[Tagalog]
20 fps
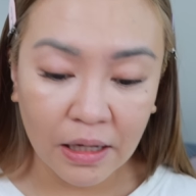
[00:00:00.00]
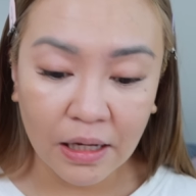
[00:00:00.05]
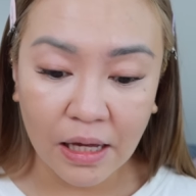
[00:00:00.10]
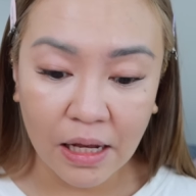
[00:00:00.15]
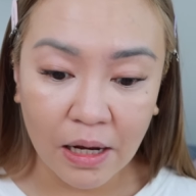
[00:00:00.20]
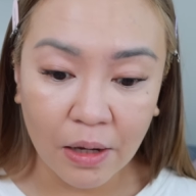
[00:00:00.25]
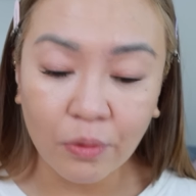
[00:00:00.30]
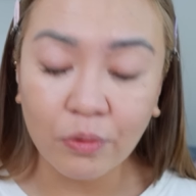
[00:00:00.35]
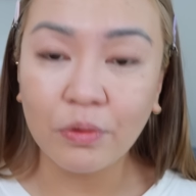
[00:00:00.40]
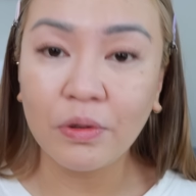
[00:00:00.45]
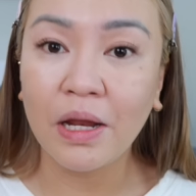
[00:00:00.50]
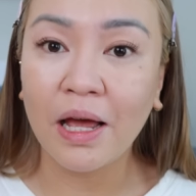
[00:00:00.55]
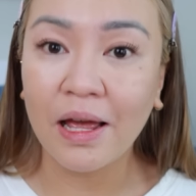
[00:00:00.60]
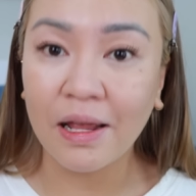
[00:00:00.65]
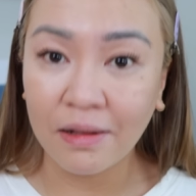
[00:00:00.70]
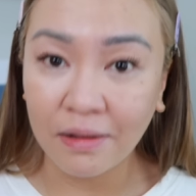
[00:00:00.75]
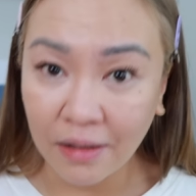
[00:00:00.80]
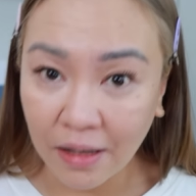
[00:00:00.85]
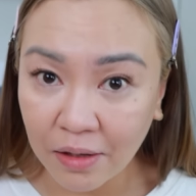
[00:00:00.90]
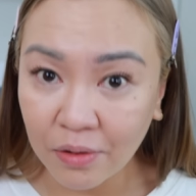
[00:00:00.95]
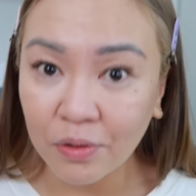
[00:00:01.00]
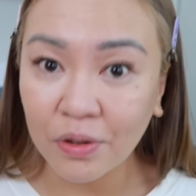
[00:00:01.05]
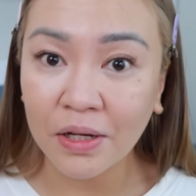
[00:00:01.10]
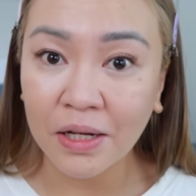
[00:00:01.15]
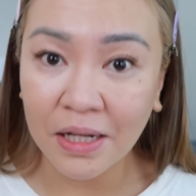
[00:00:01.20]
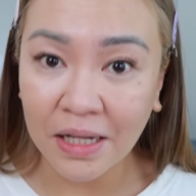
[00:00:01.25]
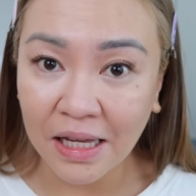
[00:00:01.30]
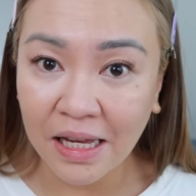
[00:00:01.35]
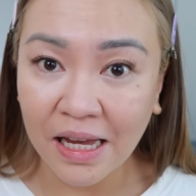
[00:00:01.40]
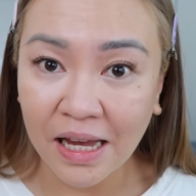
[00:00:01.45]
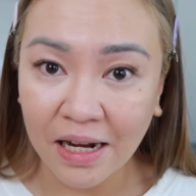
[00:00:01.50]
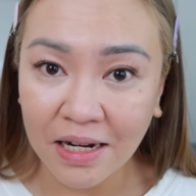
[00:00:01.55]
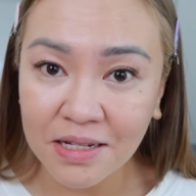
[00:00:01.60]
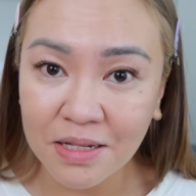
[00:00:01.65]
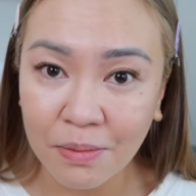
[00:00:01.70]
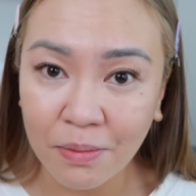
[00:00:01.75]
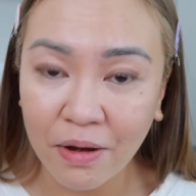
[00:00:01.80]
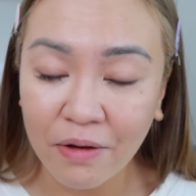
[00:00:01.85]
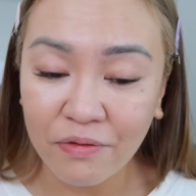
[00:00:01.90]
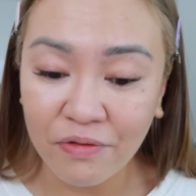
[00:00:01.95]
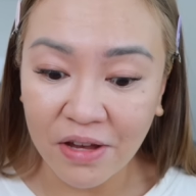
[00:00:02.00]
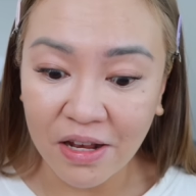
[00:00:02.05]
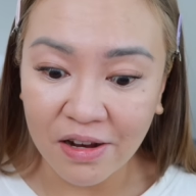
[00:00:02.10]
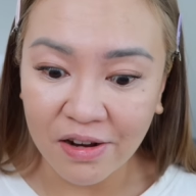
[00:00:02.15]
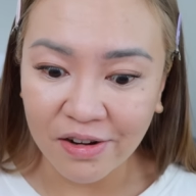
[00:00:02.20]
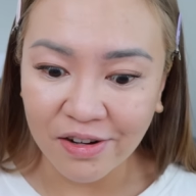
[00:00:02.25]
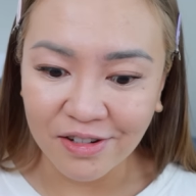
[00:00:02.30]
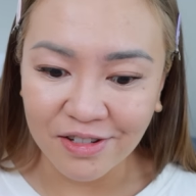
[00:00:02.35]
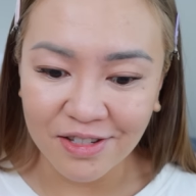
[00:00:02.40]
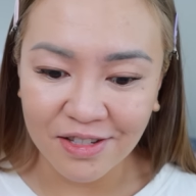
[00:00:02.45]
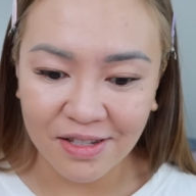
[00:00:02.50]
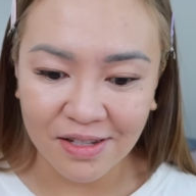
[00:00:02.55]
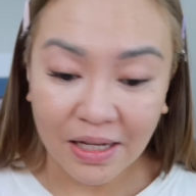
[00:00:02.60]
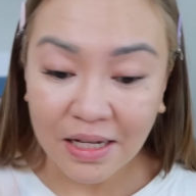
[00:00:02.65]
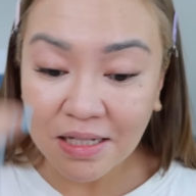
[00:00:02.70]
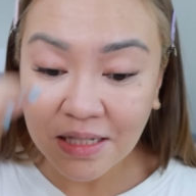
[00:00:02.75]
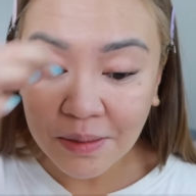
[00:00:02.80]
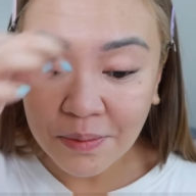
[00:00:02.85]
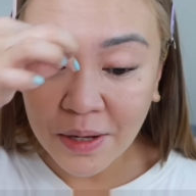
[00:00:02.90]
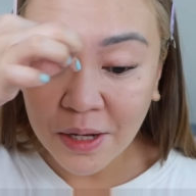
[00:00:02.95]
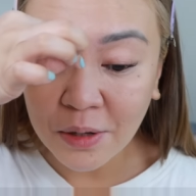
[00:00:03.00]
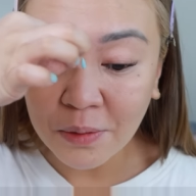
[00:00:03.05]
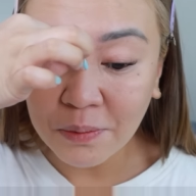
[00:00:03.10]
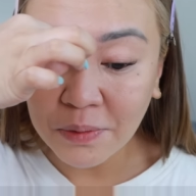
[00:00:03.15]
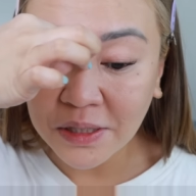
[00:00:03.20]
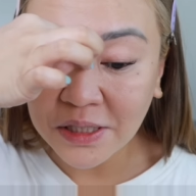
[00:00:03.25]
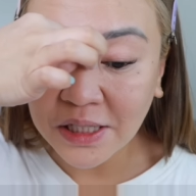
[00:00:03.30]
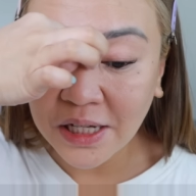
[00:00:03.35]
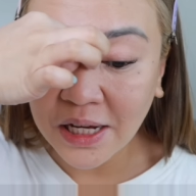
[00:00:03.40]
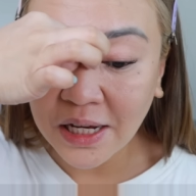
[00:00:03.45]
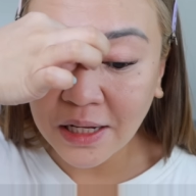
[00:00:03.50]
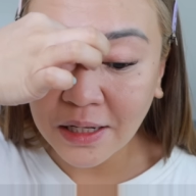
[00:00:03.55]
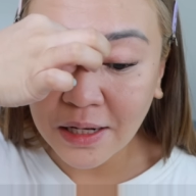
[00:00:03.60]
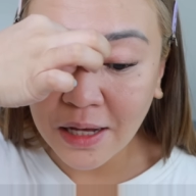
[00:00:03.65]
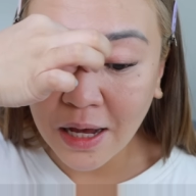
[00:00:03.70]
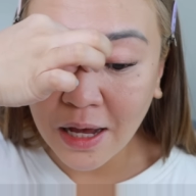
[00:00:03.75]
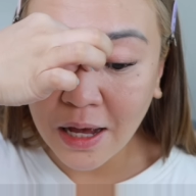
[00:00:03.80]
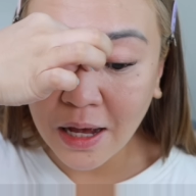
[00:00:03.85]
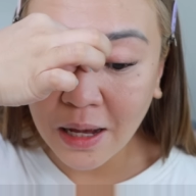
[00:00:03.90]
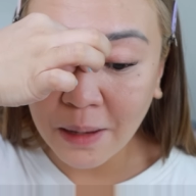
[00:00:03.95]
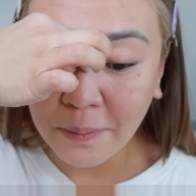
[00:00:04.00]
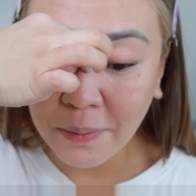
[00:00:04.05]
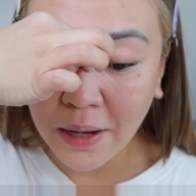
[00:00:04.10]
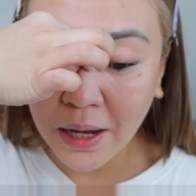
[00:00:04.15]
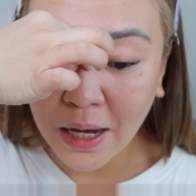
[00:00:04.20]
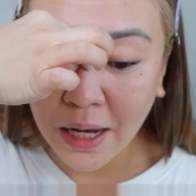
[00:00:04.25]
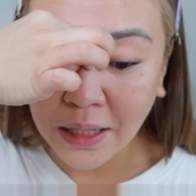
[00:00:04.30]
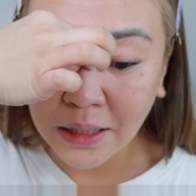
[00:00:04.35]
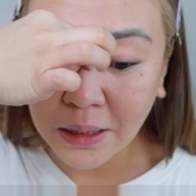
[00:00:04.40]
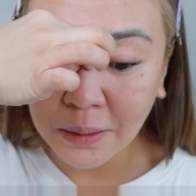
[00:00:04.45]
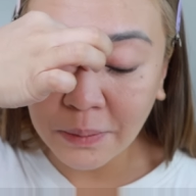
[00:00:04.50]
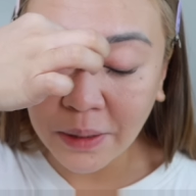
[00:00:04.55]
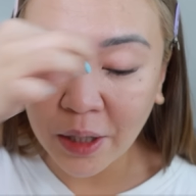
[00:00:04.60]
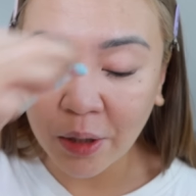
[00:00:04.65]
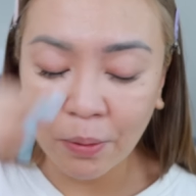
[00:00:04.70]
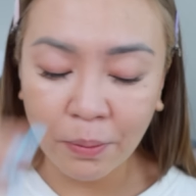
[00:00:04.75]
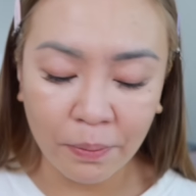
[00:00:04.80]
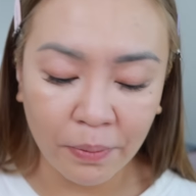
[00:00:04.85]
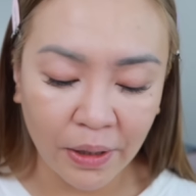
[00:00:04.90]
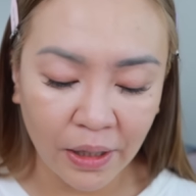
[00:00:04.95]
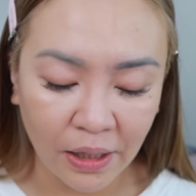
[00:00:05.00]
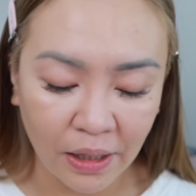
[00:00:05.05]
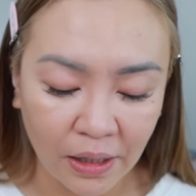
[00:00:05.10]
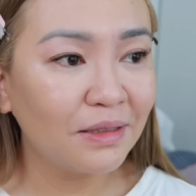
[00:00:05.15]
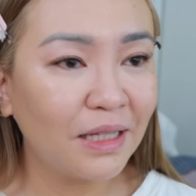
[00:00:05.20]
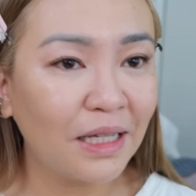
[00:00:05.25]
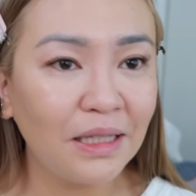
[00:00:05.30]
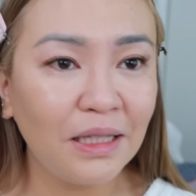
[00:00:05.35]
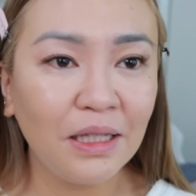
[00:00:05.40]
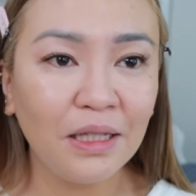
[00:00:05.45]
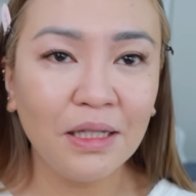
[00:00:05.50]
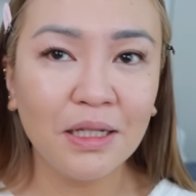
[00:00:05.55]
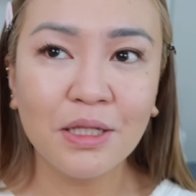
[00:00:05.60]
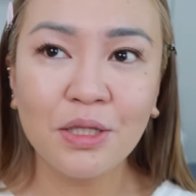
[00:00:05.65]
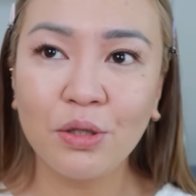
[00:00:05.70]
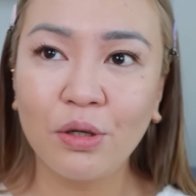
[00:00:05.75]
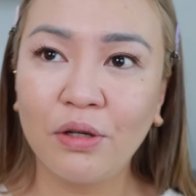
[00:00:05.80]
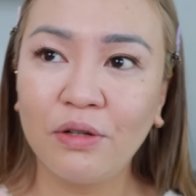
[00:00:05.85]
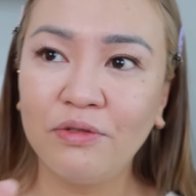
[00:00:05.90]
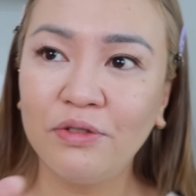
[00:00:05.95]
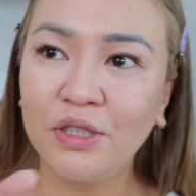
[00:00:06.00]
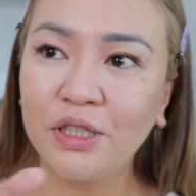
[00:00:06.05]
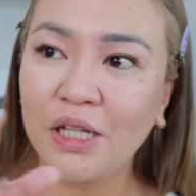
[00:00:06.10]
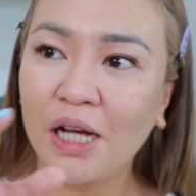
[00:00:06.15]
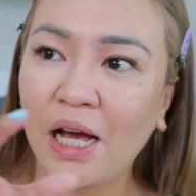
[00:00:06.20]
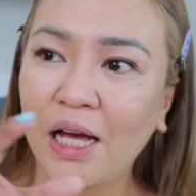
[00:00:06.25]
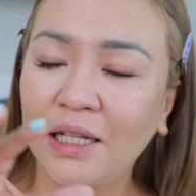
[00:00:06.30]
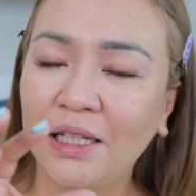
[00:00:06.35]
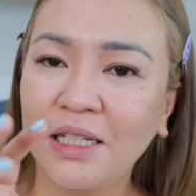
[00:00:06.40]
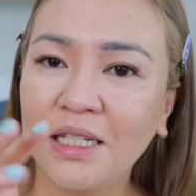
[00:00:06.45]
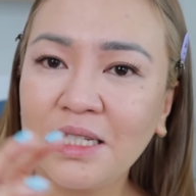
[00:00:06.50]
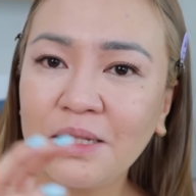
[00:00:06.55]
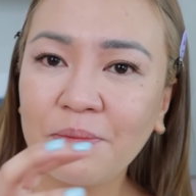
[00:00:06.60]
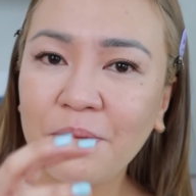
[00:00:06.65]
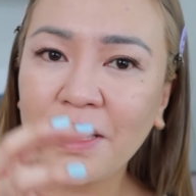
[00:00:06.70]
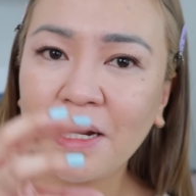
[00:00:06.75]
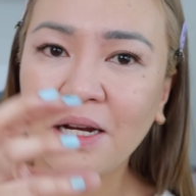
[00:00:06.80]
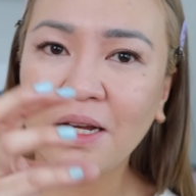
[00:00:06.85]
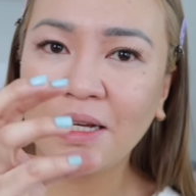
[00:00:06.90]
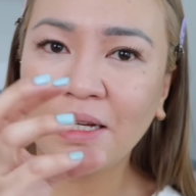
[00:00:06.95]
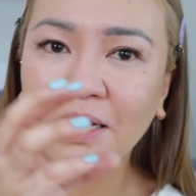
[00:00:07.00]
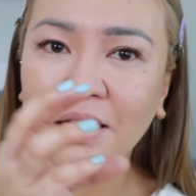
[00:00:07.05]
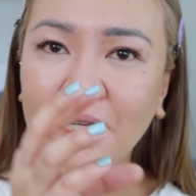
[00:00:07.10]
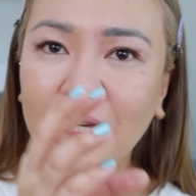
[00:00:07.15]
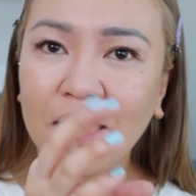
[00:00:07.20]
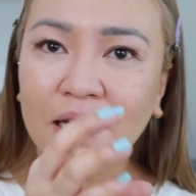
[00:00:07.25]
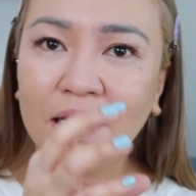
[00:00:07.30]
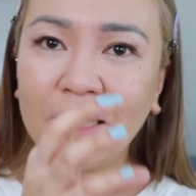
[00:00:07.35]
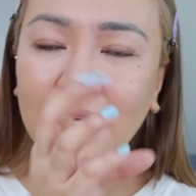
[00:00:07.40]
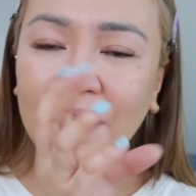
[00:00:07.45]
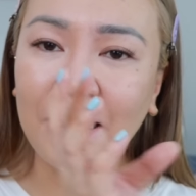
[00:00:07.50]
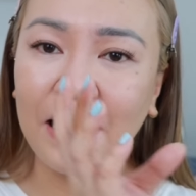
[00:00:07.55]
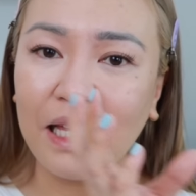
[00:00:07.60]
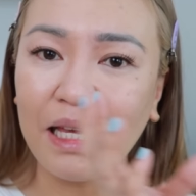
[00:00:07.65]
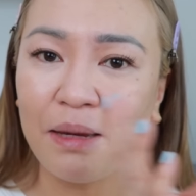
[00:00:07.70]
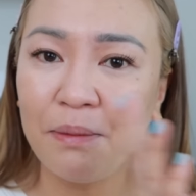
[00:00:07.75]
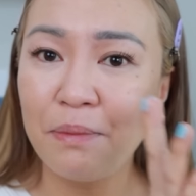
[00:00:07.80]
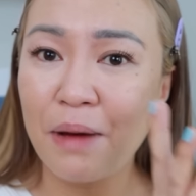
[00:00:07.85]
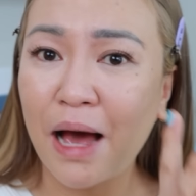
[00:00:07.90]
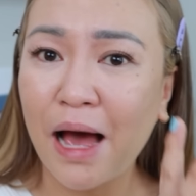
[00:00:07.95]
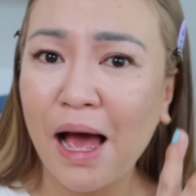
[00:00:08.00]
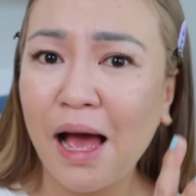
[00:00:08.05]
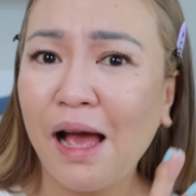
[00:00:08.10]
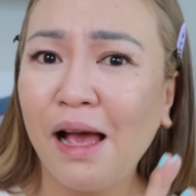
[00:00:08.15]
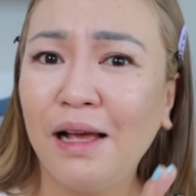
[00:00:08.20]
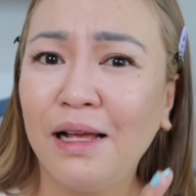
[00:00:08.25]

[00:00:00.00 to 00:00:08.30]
kalaunan, ganun na nangyayari sa mga fillers. Kasi meron pa siya eh, nakakapanga niya meron pa eh. Nadidissolve siya, tapos parang nag-iiba